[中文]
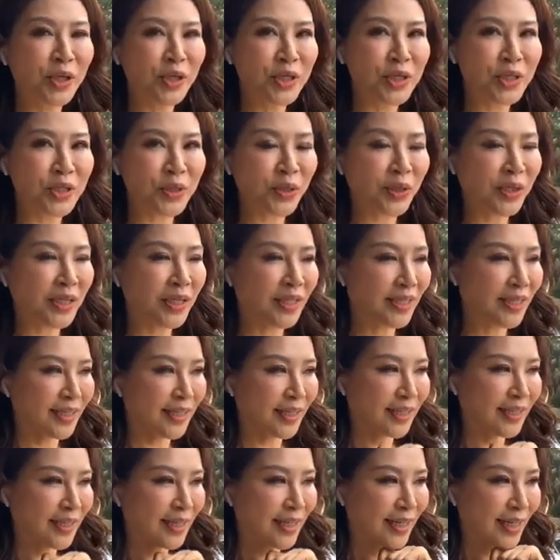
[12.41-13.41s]
所以
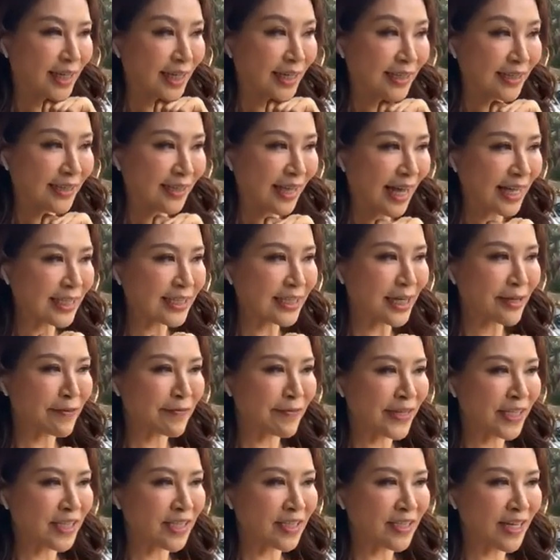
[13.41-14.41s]
呢也跟大家
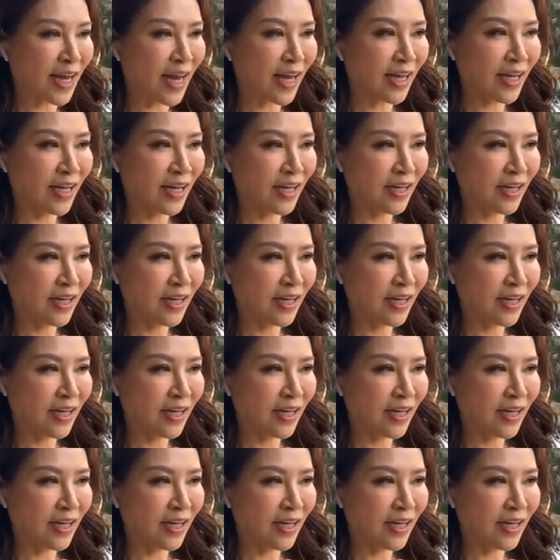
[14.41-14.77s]
分享，